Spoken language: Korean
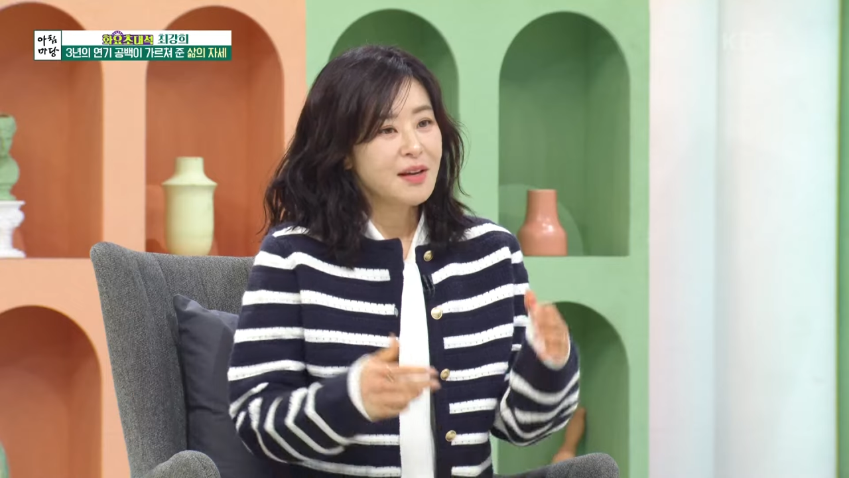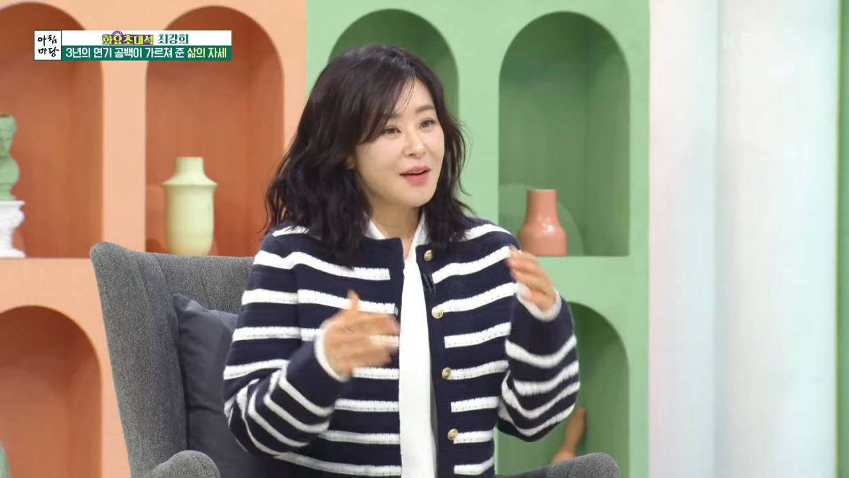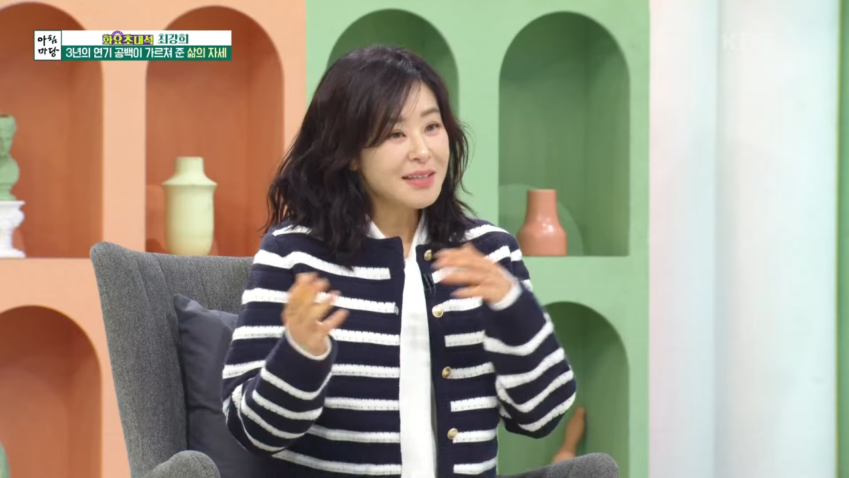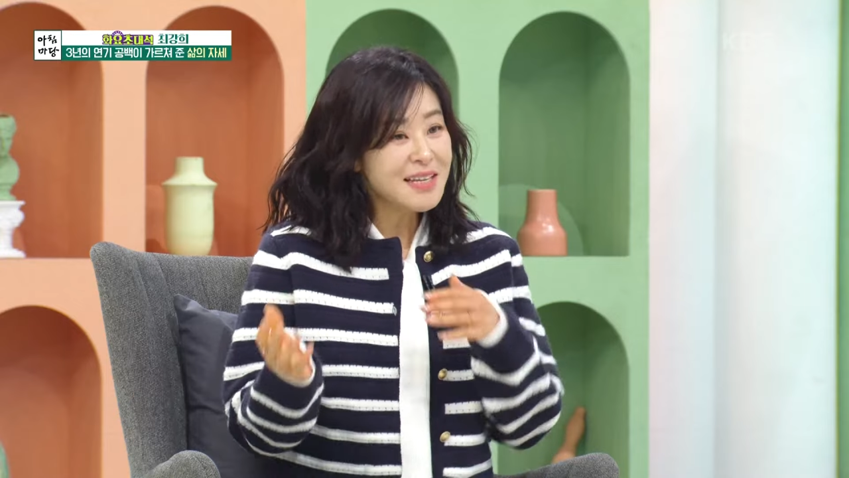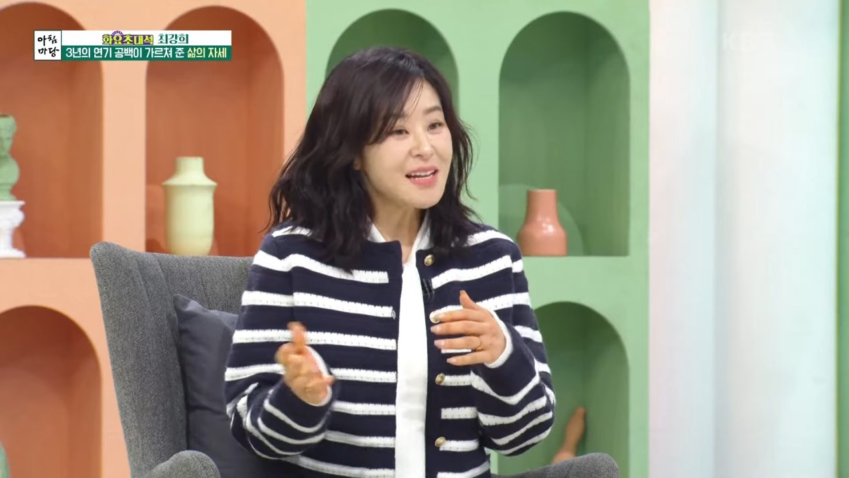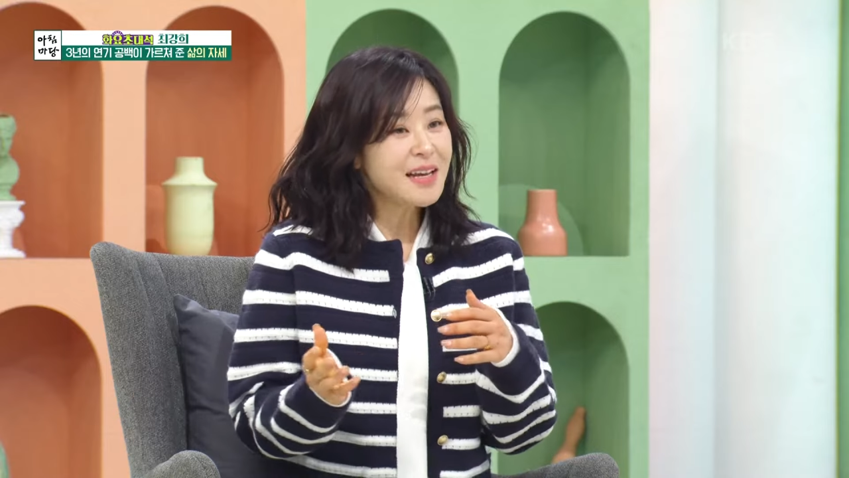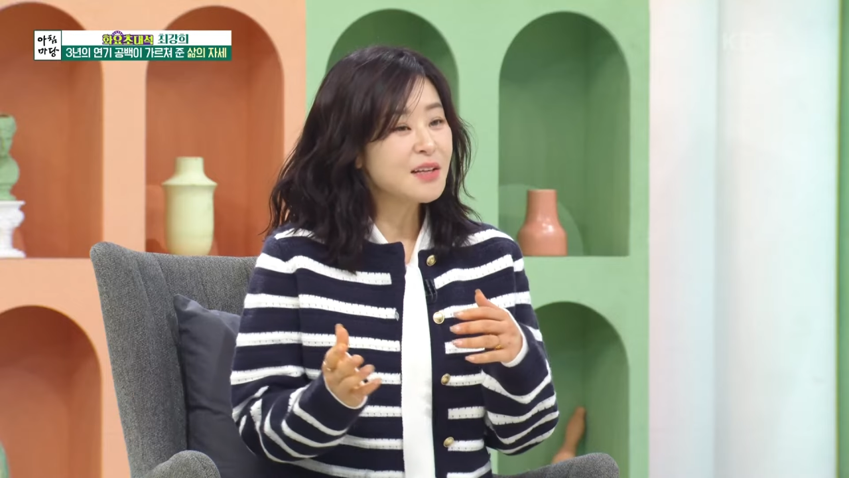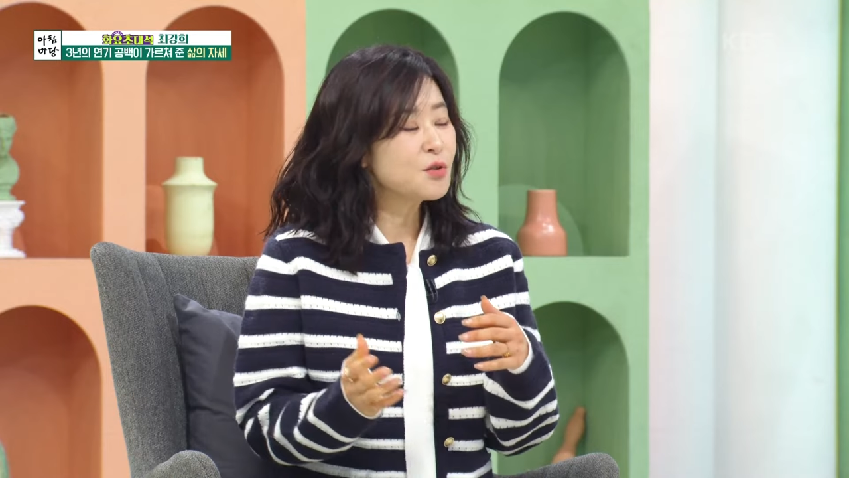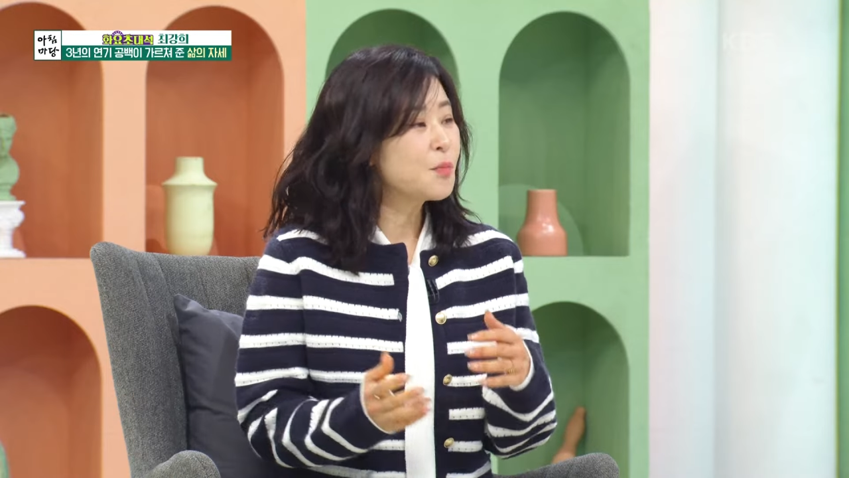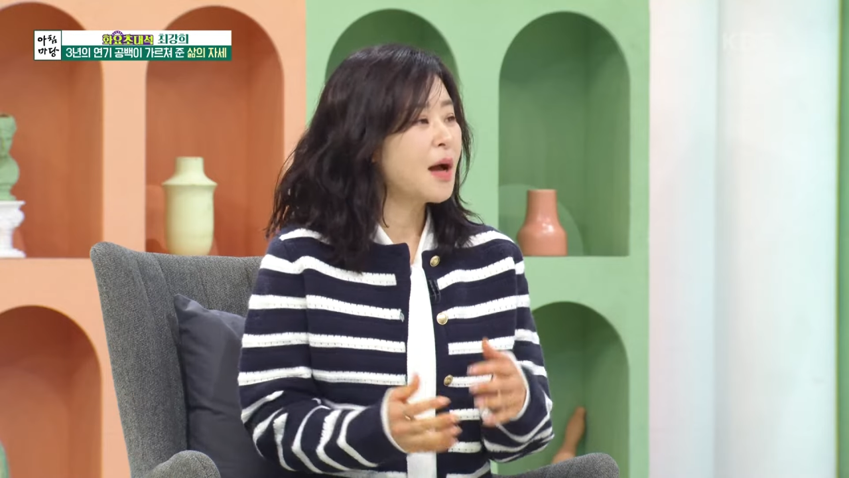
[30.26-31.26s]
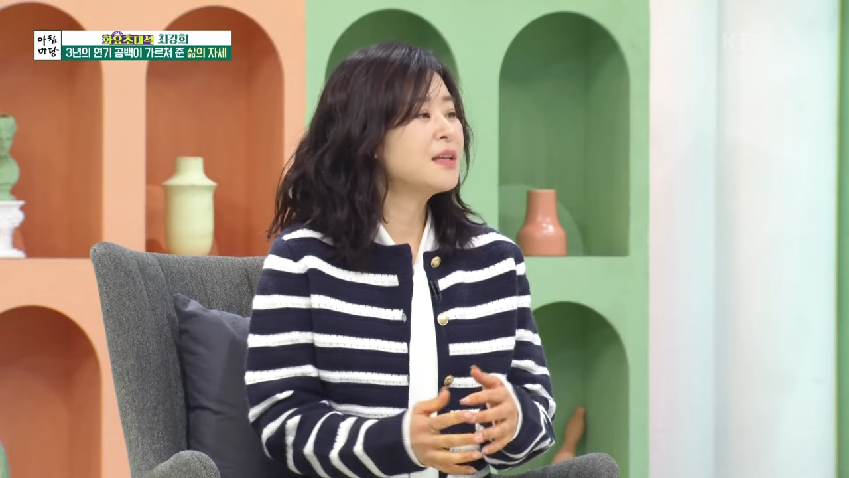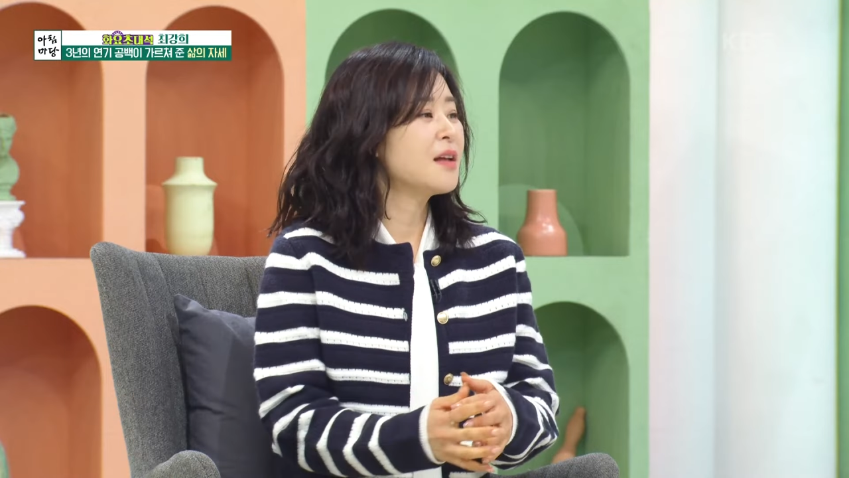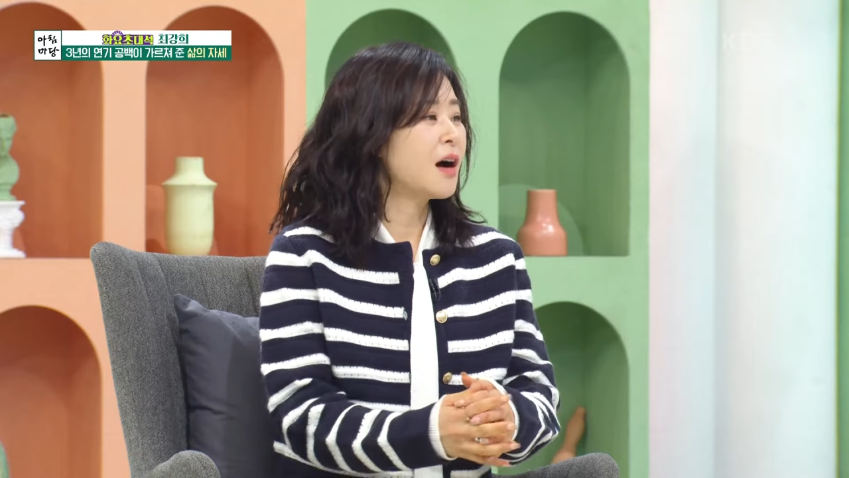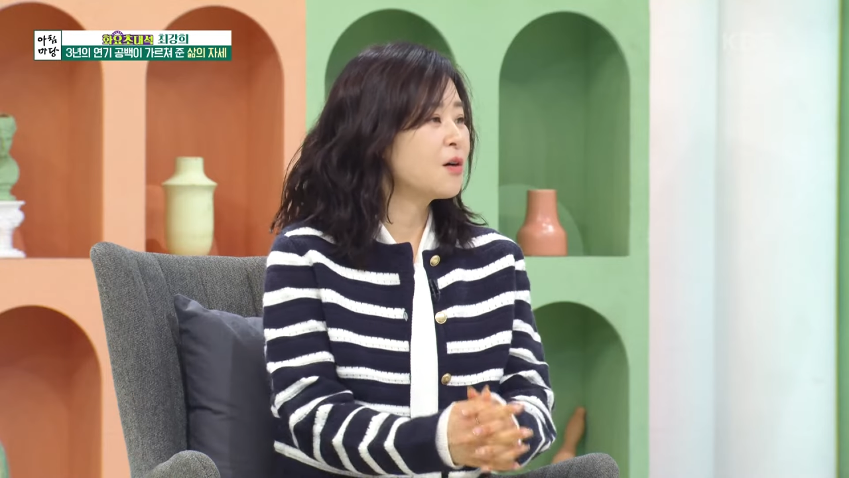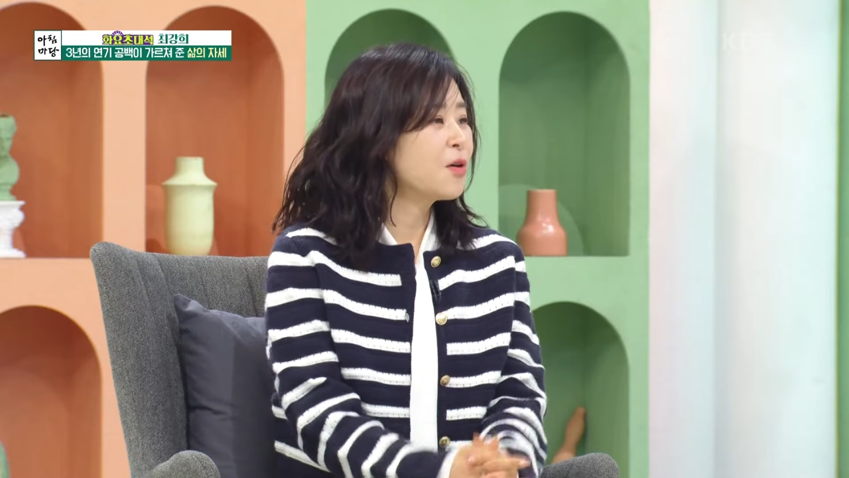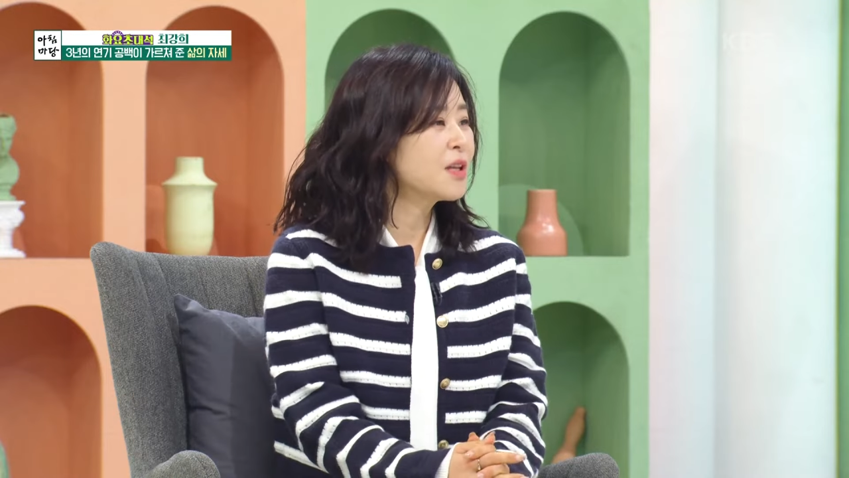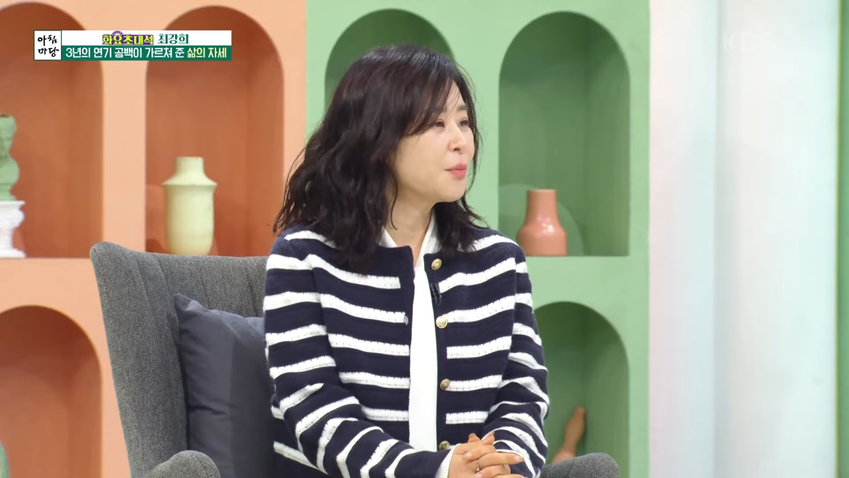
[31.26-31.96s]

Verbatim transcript: 관찰 예능도 많이 나가고 하다